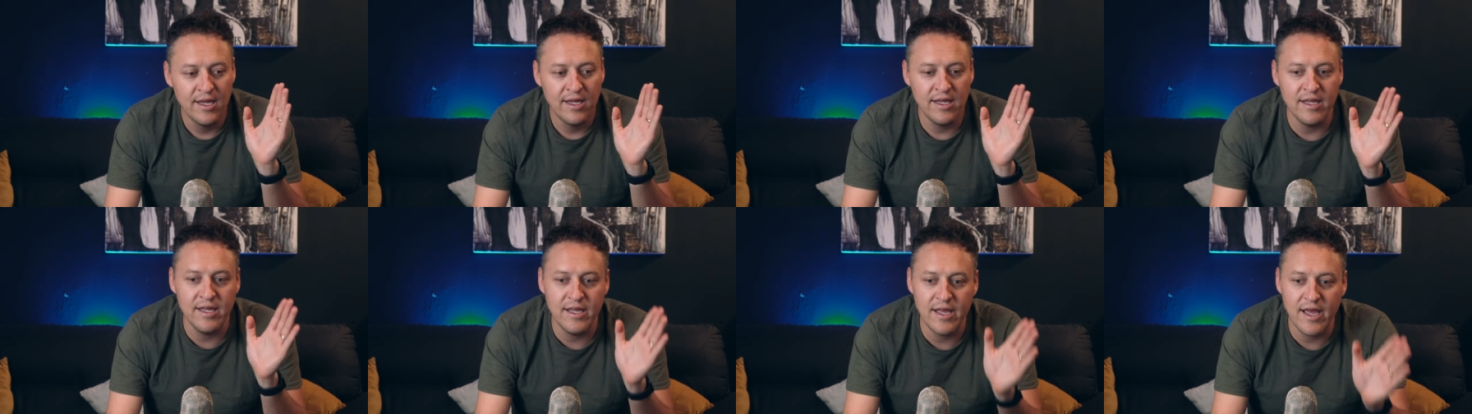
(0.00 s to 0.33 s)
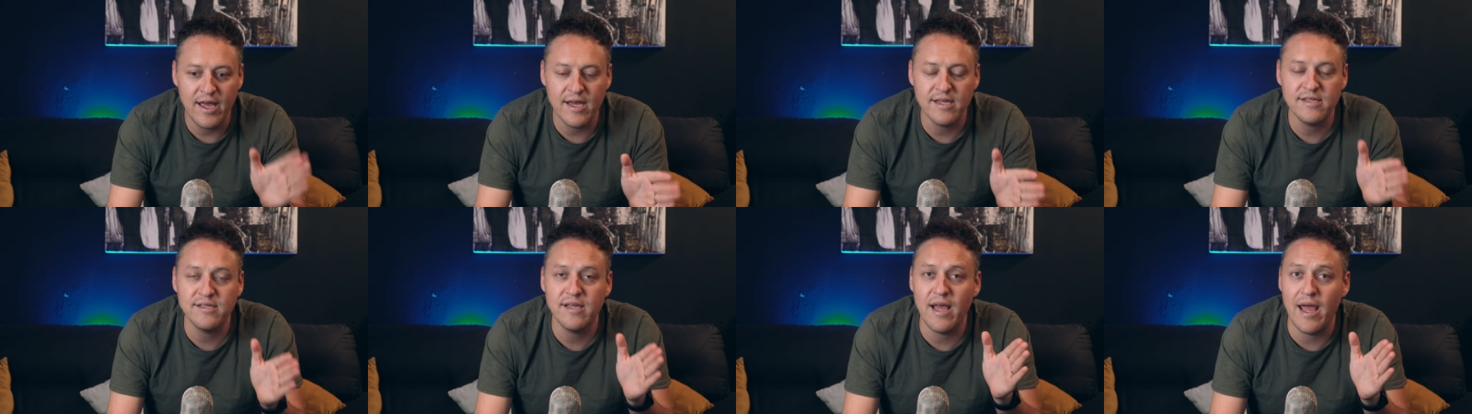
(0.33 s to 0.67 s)
y
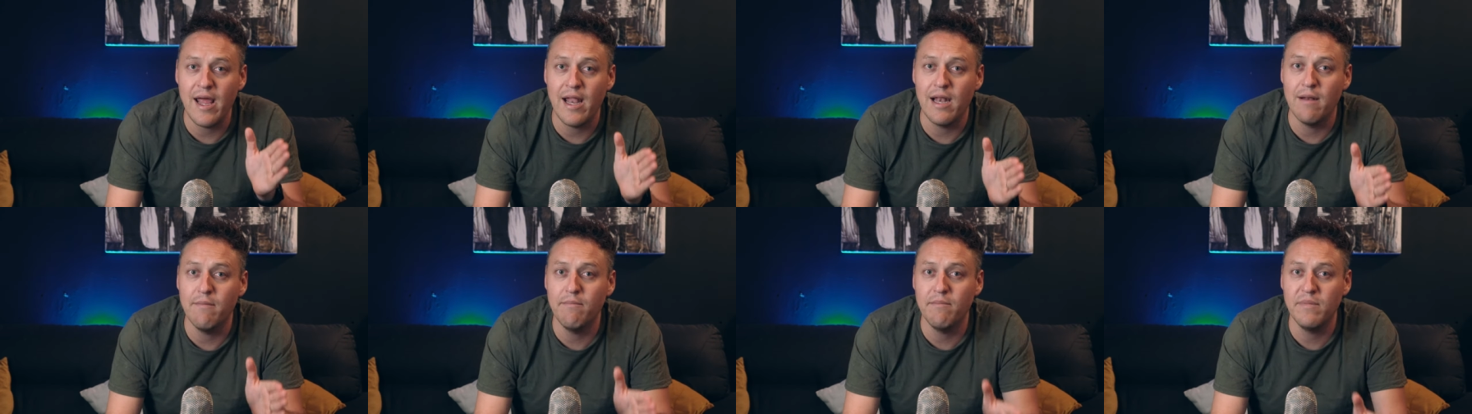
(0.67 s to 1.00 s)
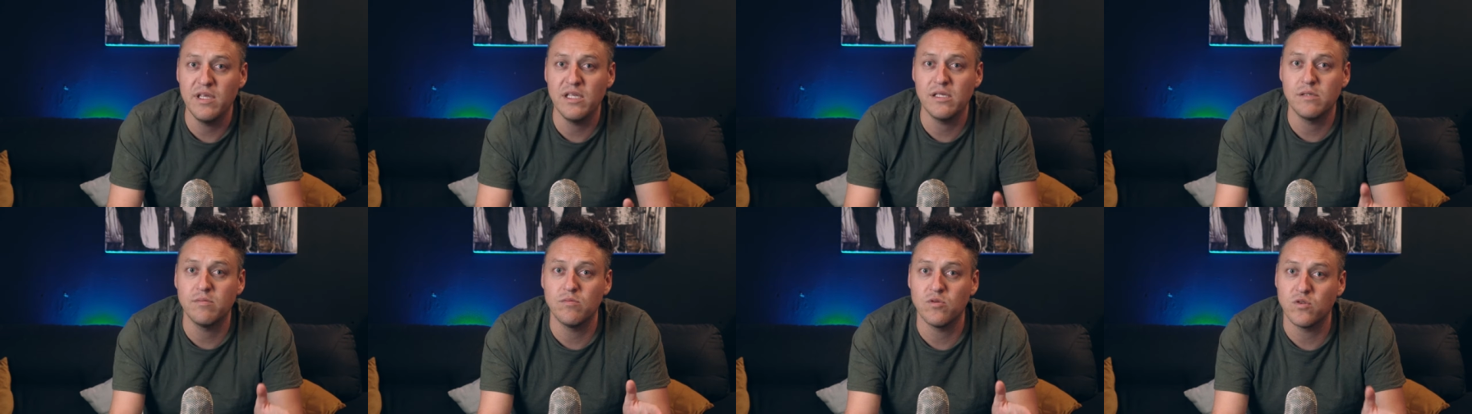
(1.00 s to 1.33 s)
es el
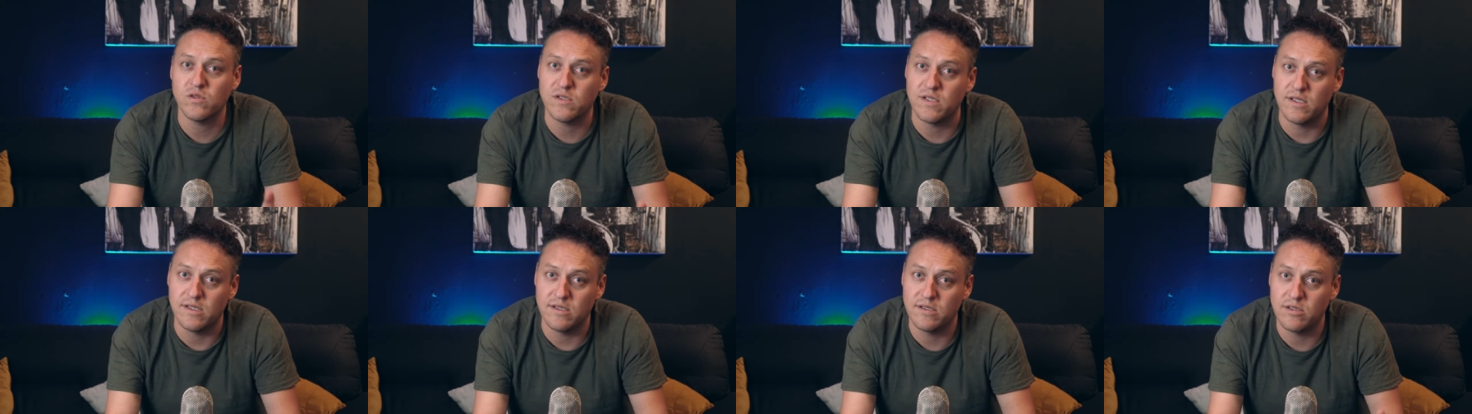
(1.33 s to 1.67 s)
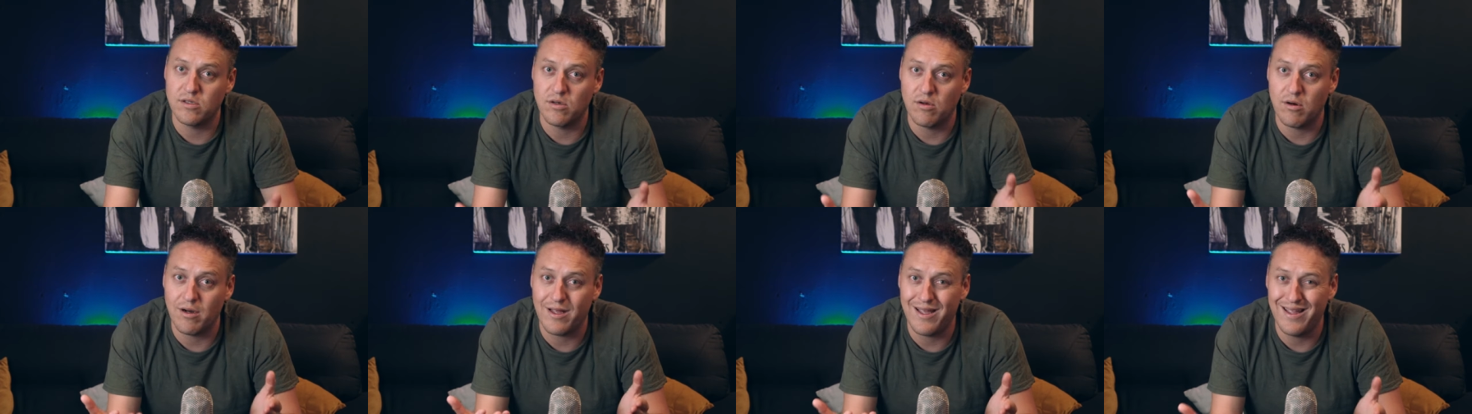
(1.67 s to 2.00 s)
mismo
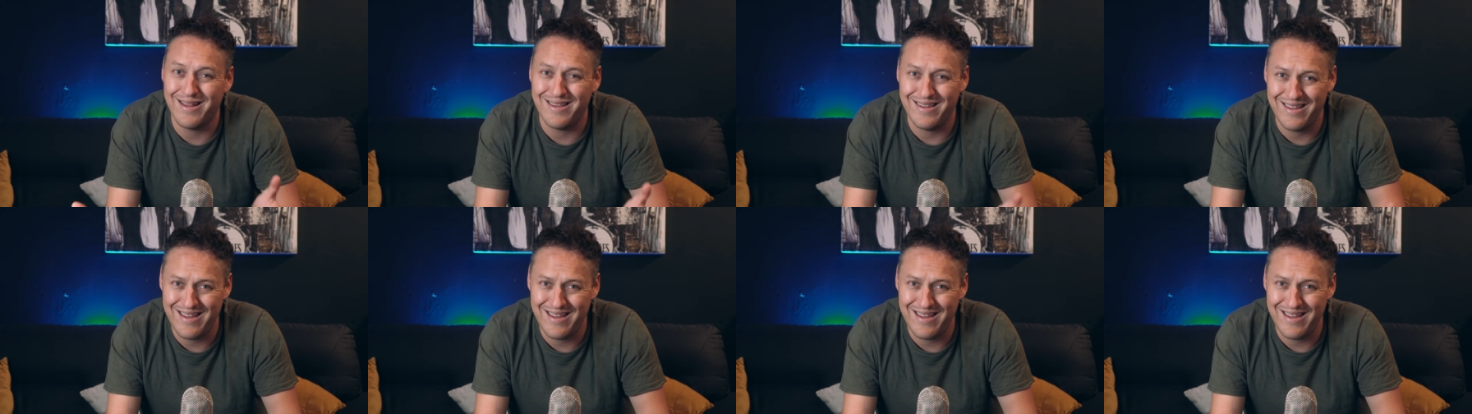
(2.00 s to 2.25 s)
sensor que